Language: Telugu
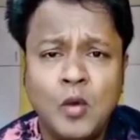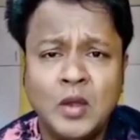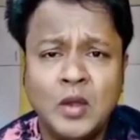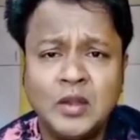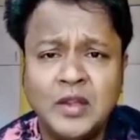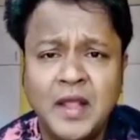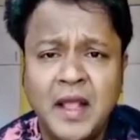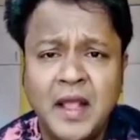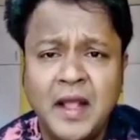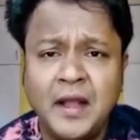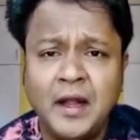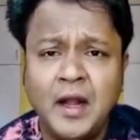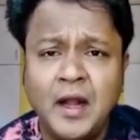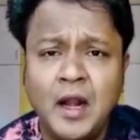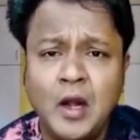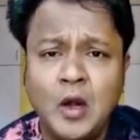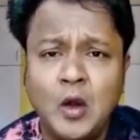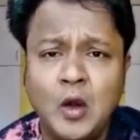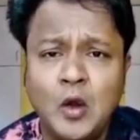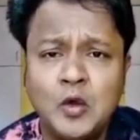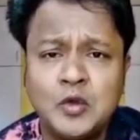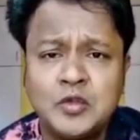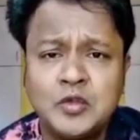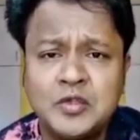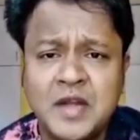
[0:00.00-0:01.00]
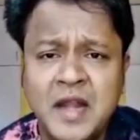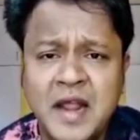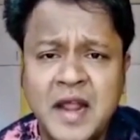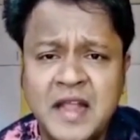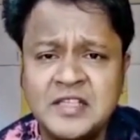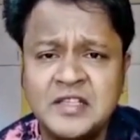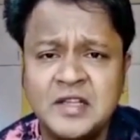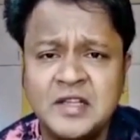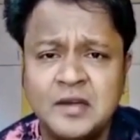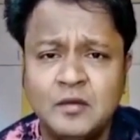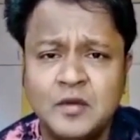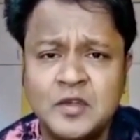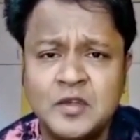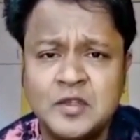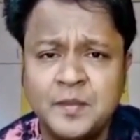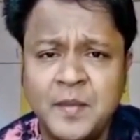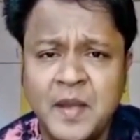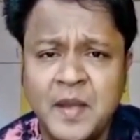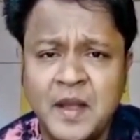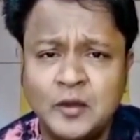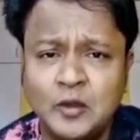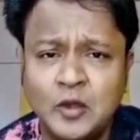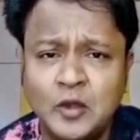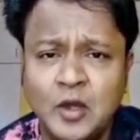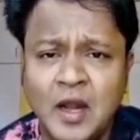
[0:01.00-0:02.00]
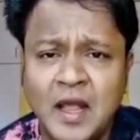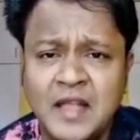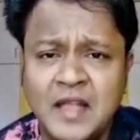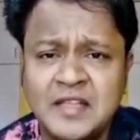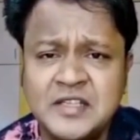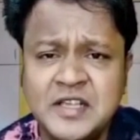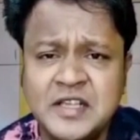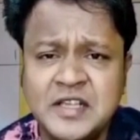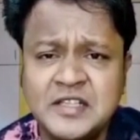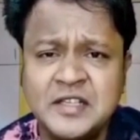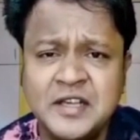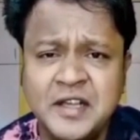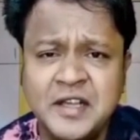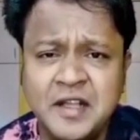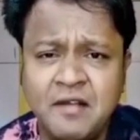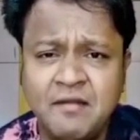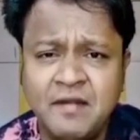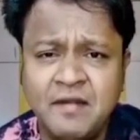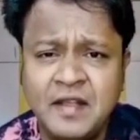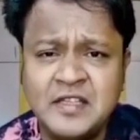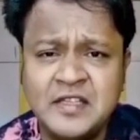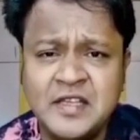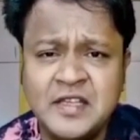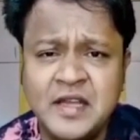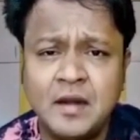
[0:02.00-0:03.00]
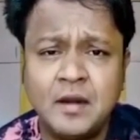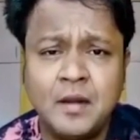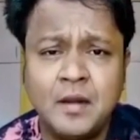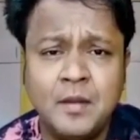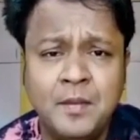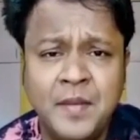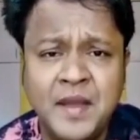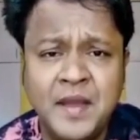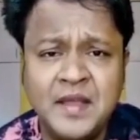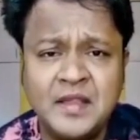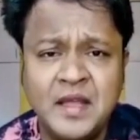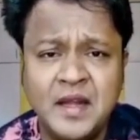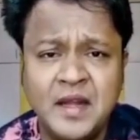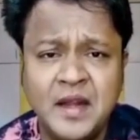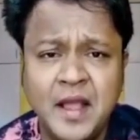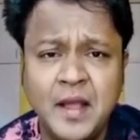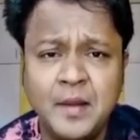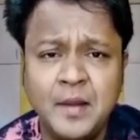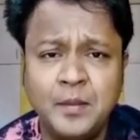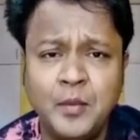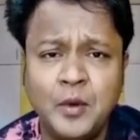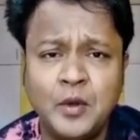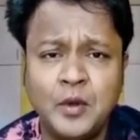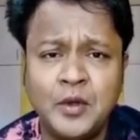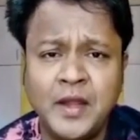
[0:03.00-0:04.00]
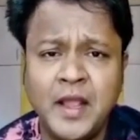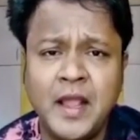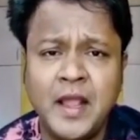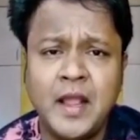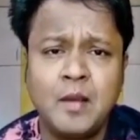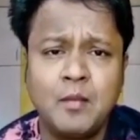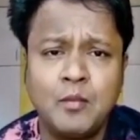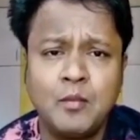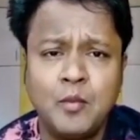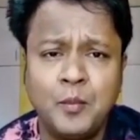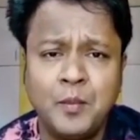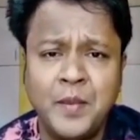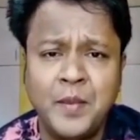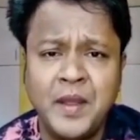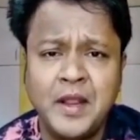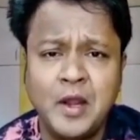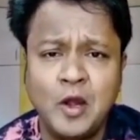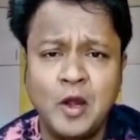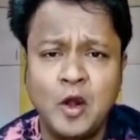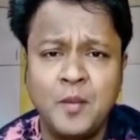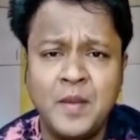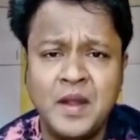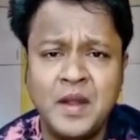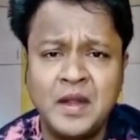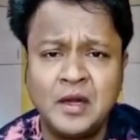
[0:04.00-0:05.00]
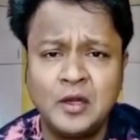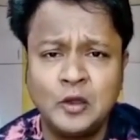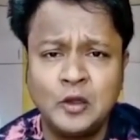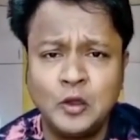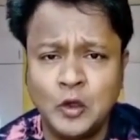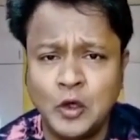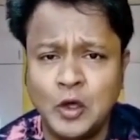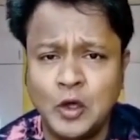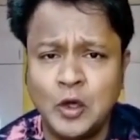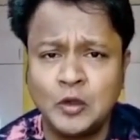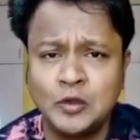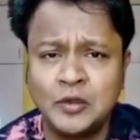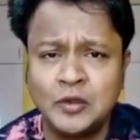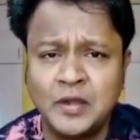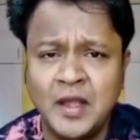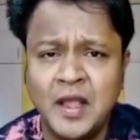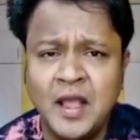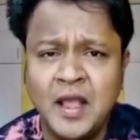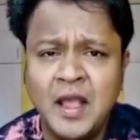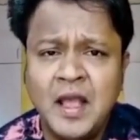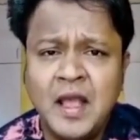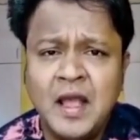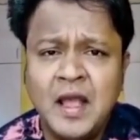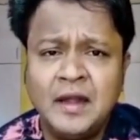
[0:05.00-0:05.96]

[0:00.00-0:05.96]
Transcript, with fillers: వంద ఎకరాల్లో నేచర్ వుడ్స్ పేరుతో లాంచ్ చేసిన ఈ వెంచర్ బీదర్ ఎయిర్పోర్ట్కి ముప్పై కిలోమీటర్ల దూరంలో ఉంది